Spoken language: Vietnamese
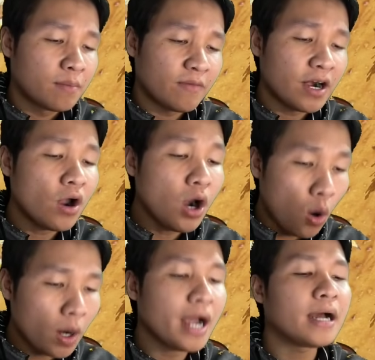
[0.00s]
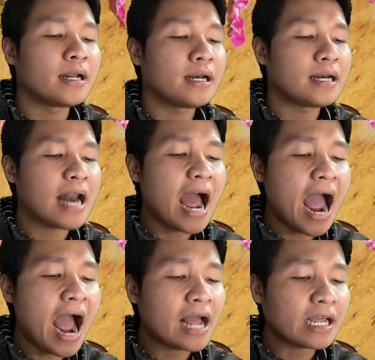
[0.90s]
mình phải nói luôn á là
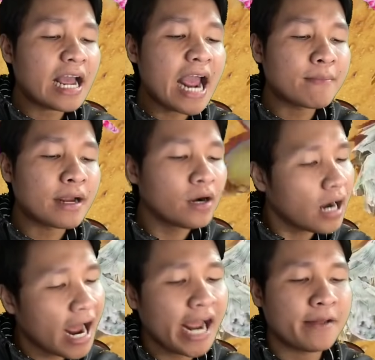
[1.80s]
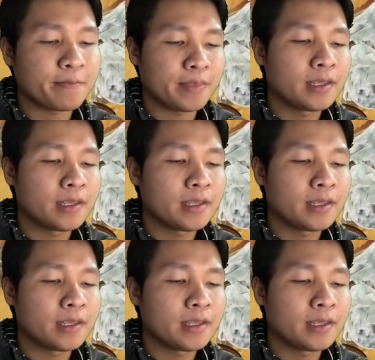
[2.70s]
hả cái game này rất là hay